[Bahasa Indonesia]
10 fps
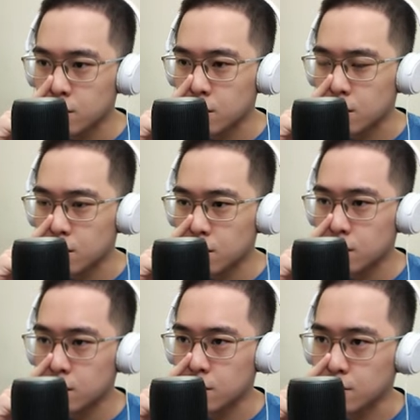chat ini
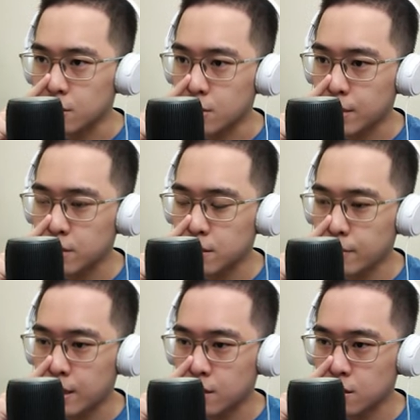racing nya pasti
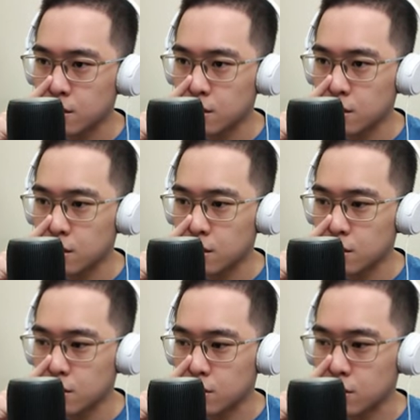
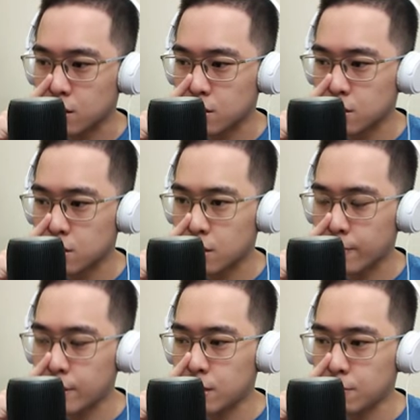mati oh enggak sih
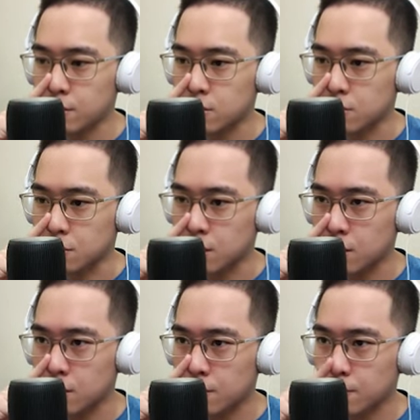tapi dia bisa juga